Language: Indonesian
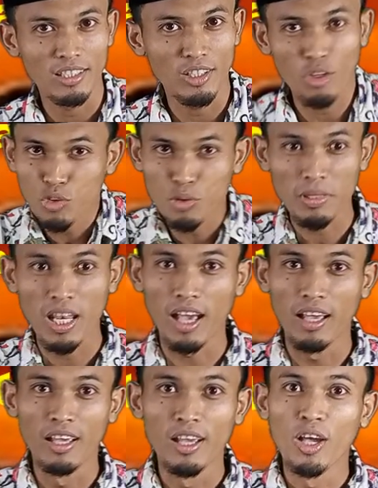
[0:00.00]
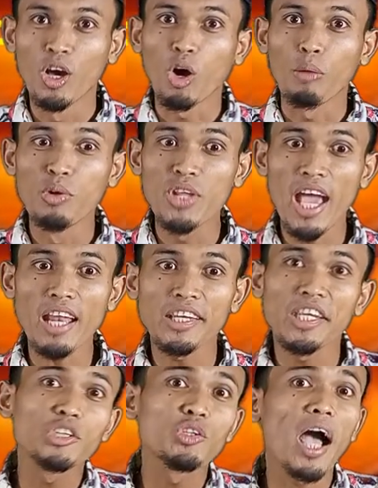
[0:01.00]
Alhamdulillah. Kemudian
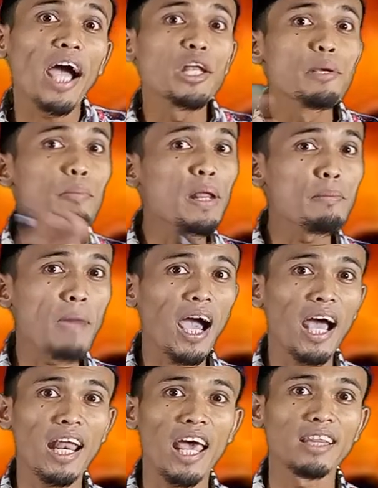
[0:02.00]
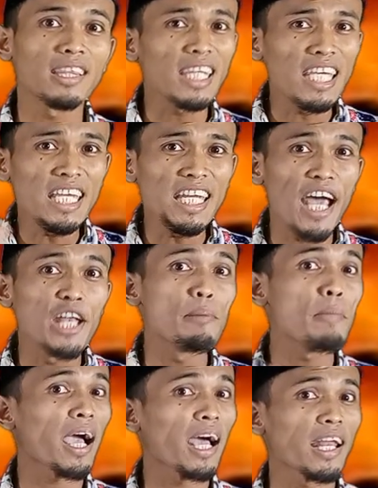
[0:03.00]
dia juga akan diberi makanan. Tidak ada
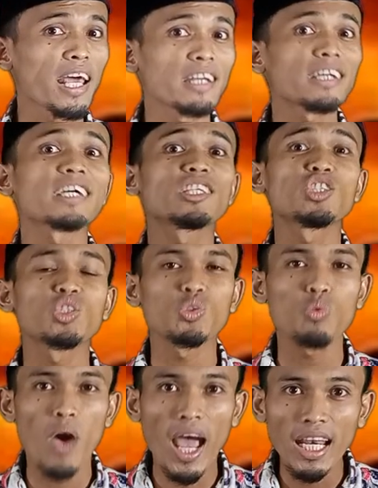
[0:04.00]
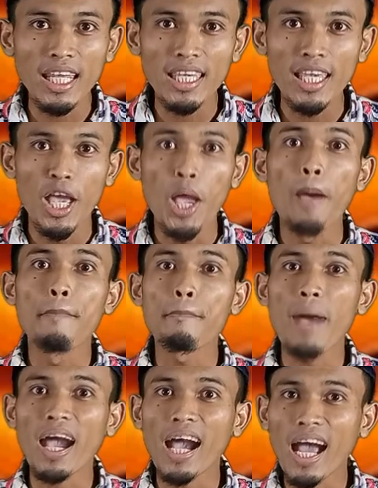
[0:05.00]
makanan kecuali
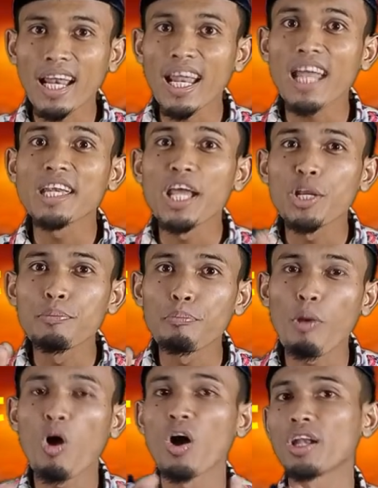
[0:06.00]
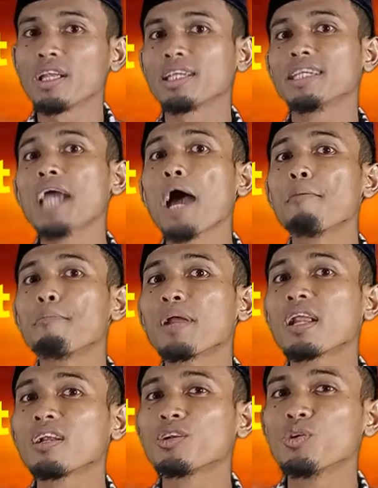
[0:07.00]
makanan dari pohon yang
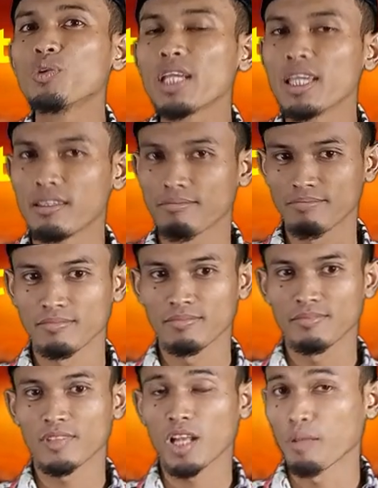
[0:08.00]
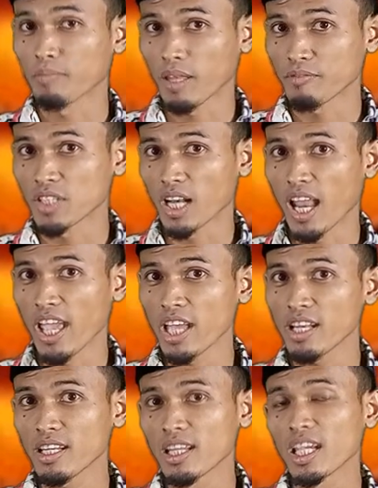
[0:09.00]
berduri. dan tafsir
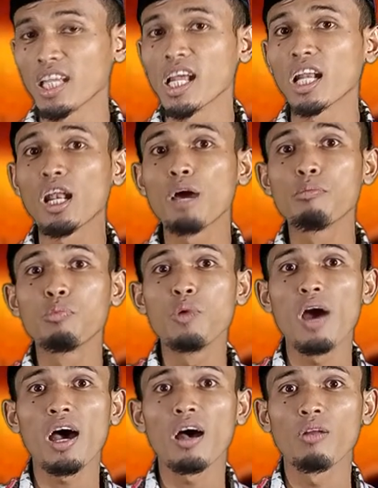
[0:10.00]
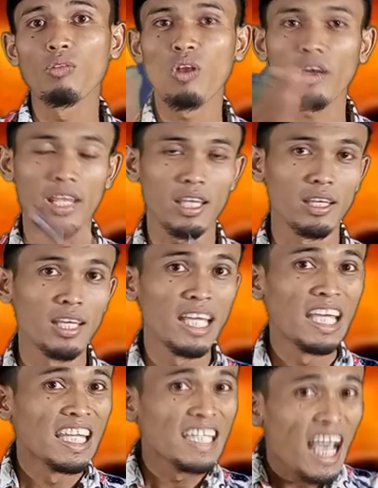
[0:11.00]
lain, ini adalah buah dori
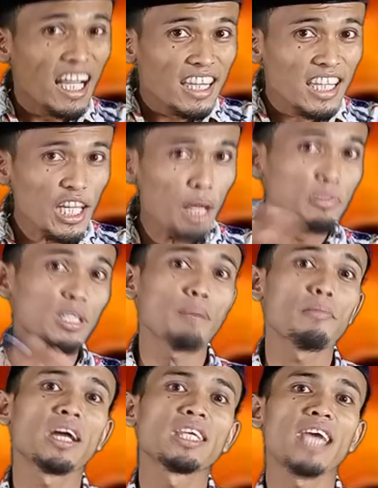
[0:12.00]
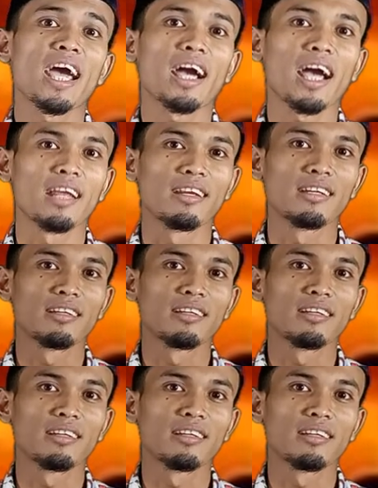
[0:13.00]
yang tidak bisa mengenyangkan.